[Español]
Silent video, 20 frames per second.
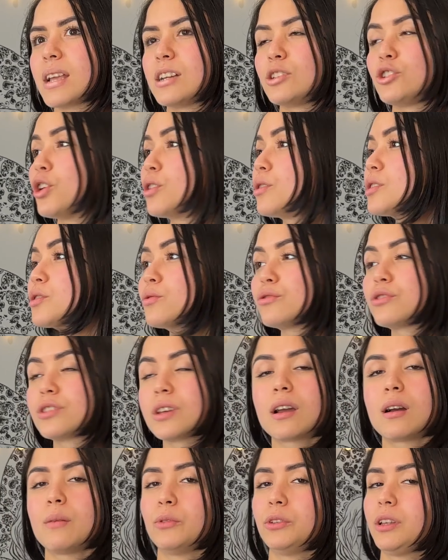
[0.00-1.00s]
yo no
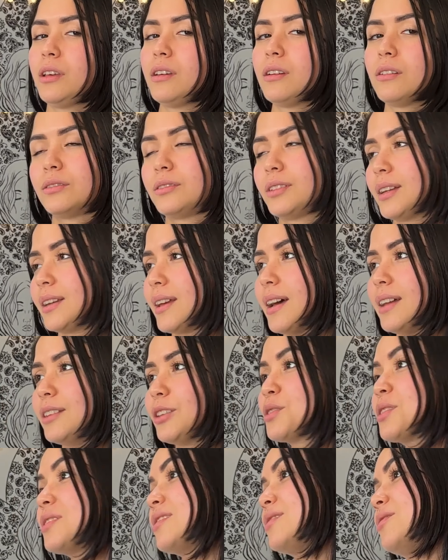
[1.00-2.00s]
escuché, como te digo, tenía,
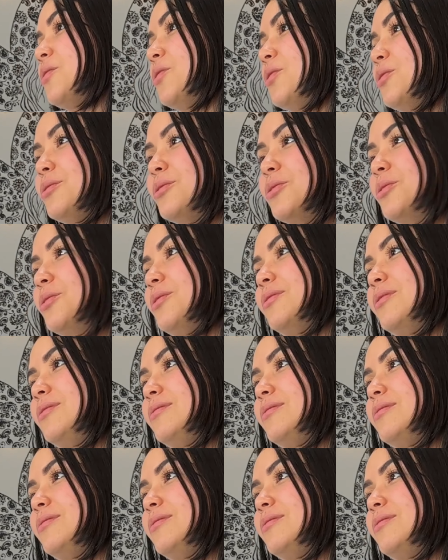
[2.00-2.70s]
entonces no, no.